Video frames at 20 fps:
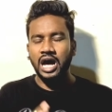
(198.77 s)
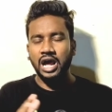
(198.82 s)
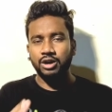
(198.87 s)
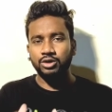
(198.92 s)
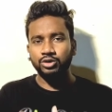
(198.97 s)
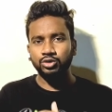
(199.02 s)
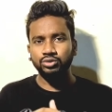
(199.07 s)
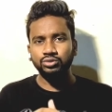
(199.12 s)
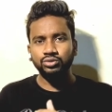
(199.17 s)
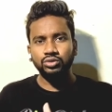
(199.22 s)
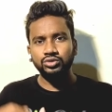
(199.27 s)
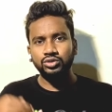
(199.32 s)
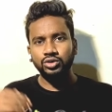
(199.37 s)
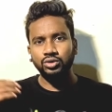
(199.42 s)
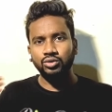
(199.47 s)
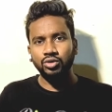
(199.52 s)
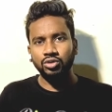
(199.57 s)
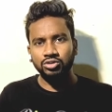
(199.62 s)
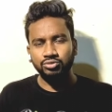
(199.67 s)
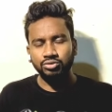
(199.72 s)
আরো সৌন্দর্য
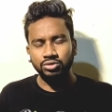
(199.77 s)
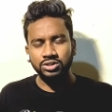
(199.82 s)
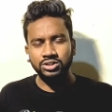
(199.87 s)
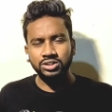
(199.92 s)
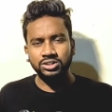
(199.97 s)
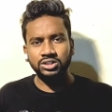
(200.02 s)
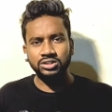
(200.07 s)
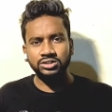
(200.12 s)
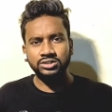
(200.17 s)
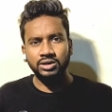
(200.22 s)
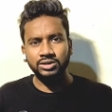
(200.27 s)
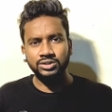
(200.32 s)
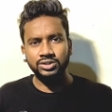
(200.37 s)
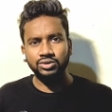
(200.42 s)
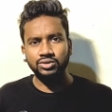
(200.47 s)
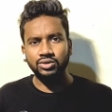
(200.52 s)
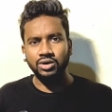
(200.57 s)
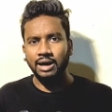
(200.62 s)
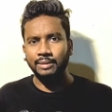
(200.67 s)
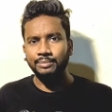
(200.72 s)
করে তুলতে যাওয়ার জন্য